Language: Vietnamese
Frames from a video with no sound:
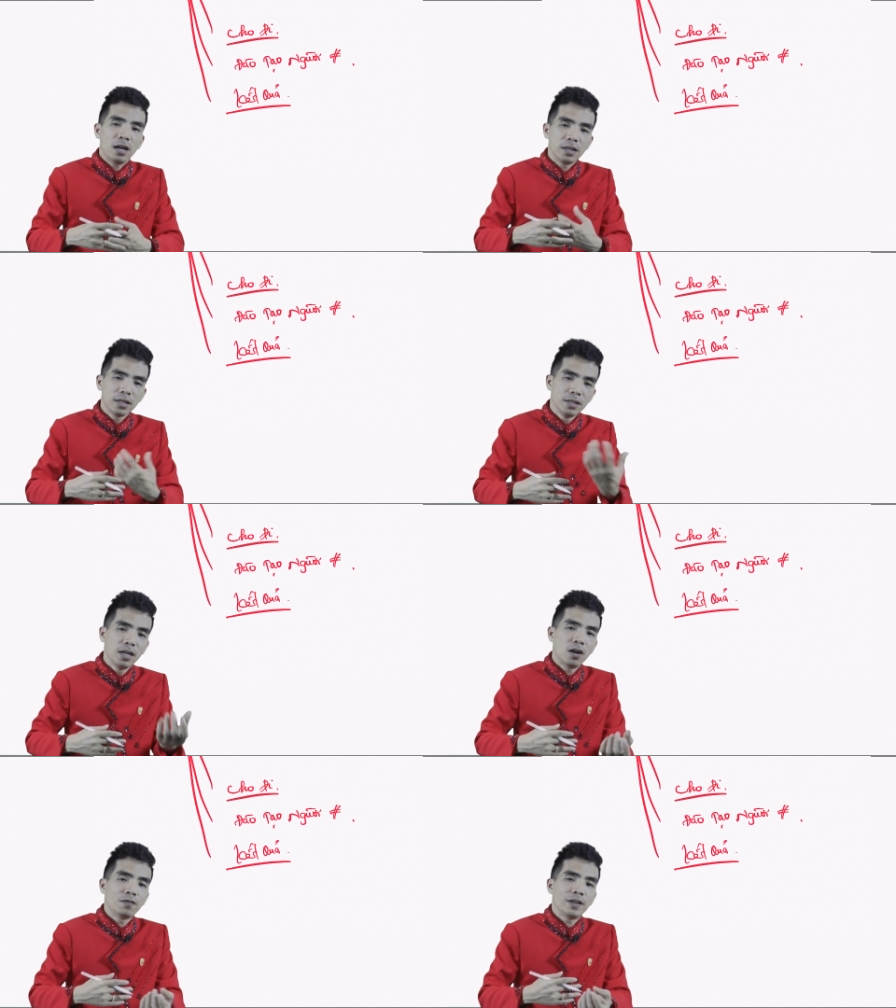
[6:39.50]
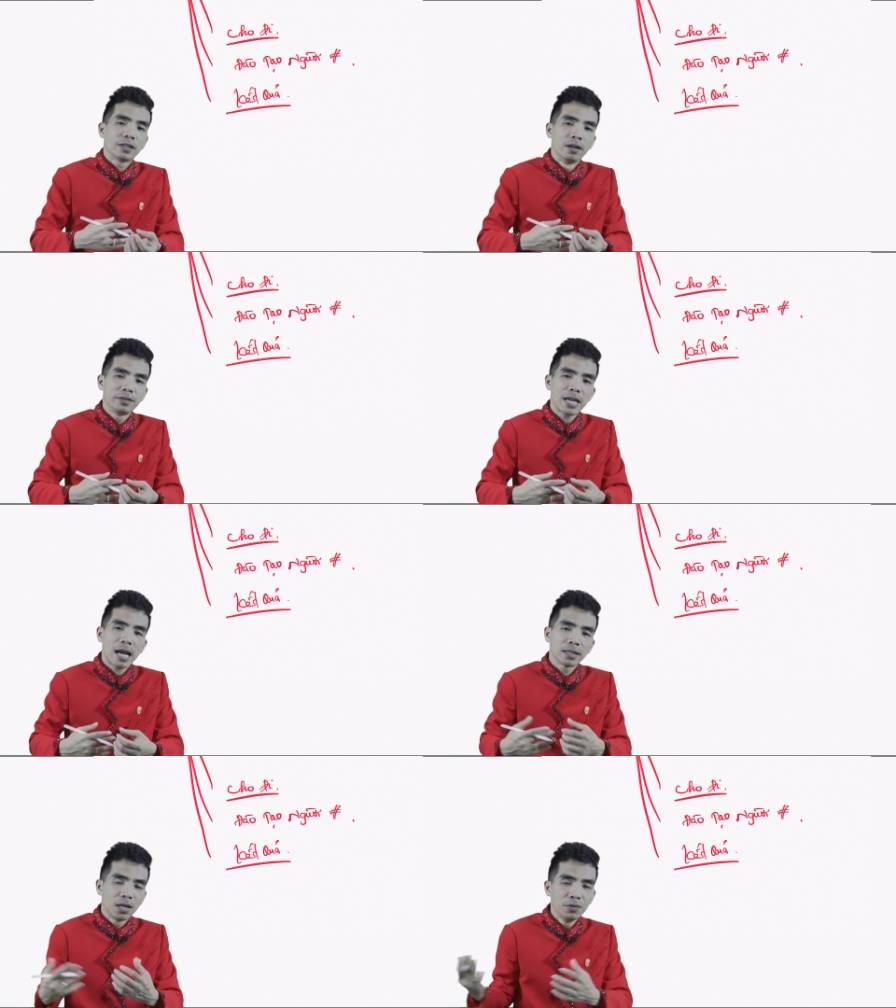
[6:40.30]
ờ, nhân hiệu về thời
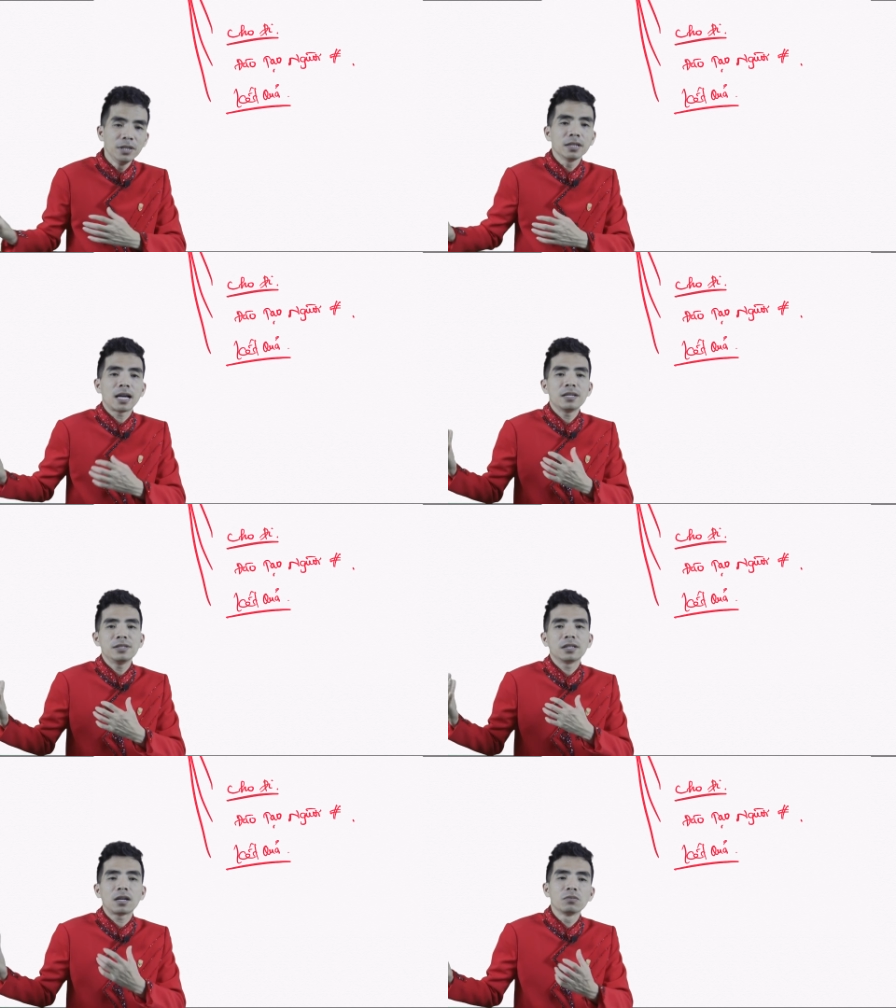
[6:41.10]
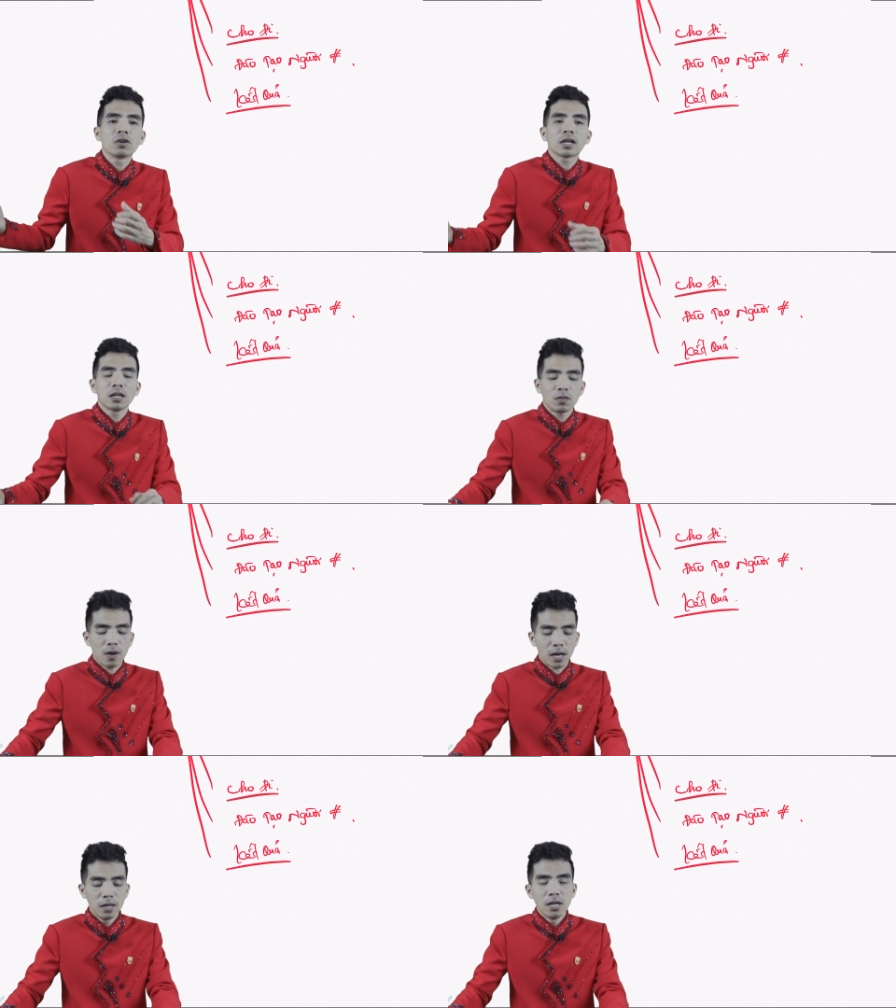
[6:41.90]
trang nếu như các anh chị không có kết
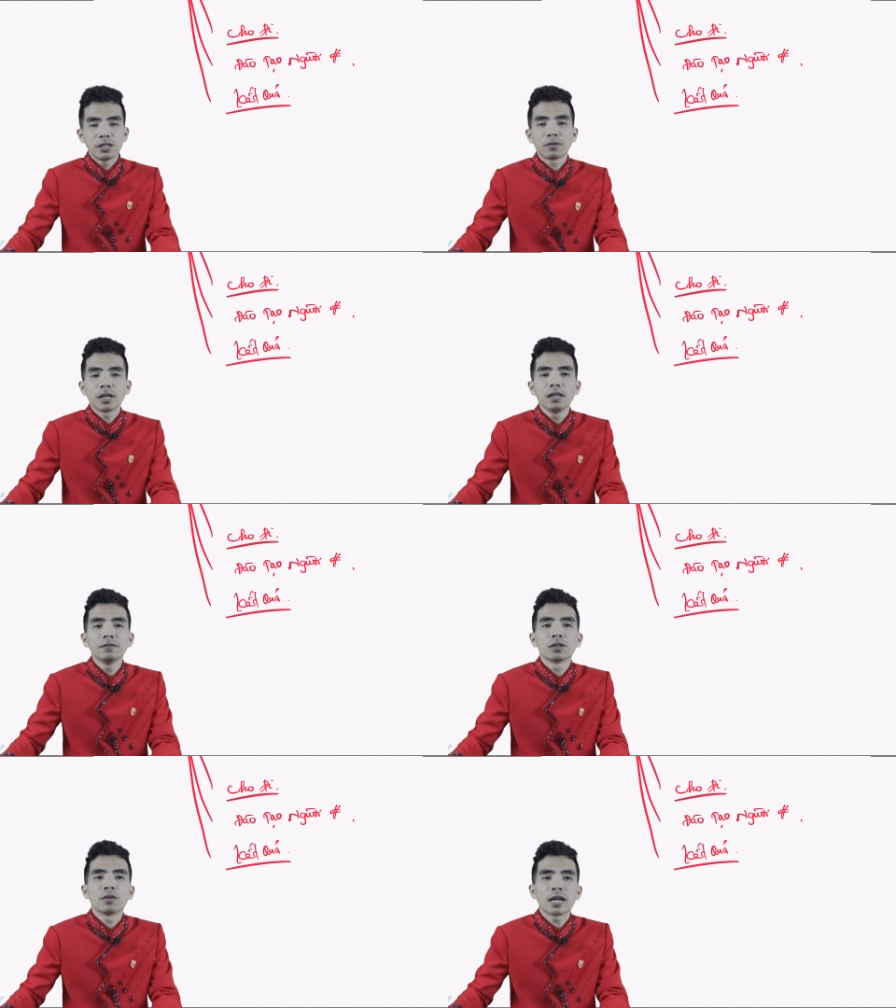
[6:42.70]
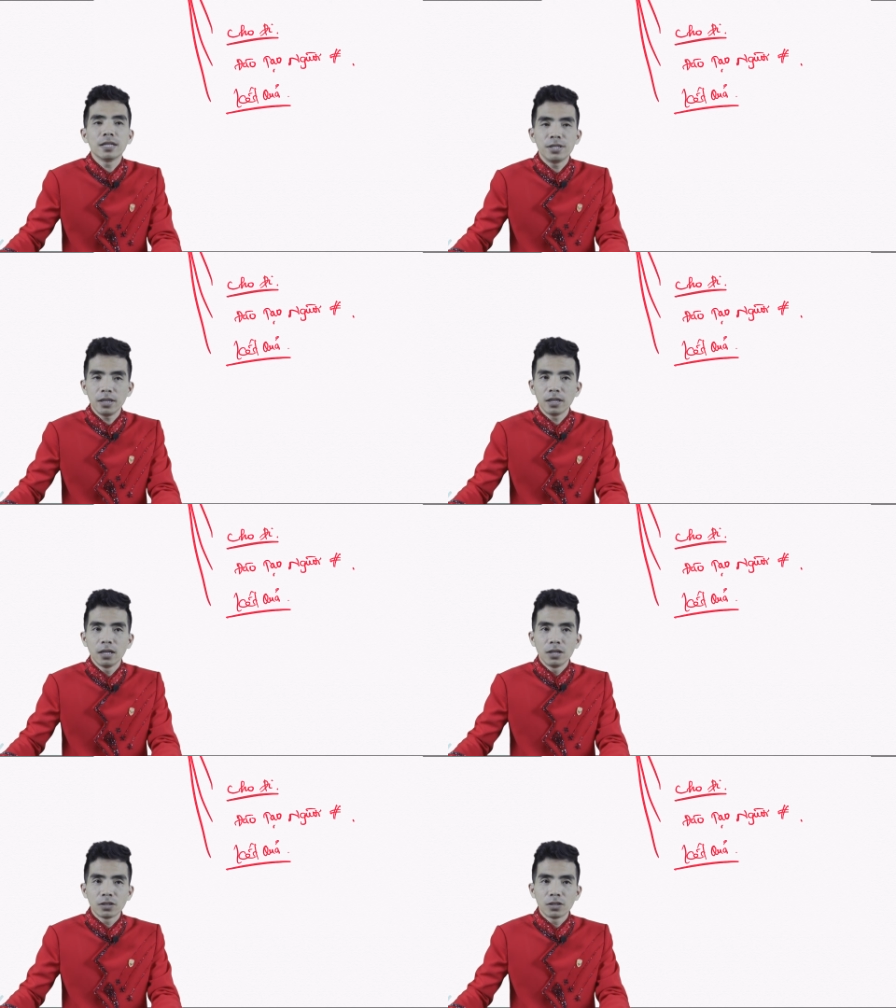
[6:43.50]
quả trong cái lĩnh vực của các anh chị.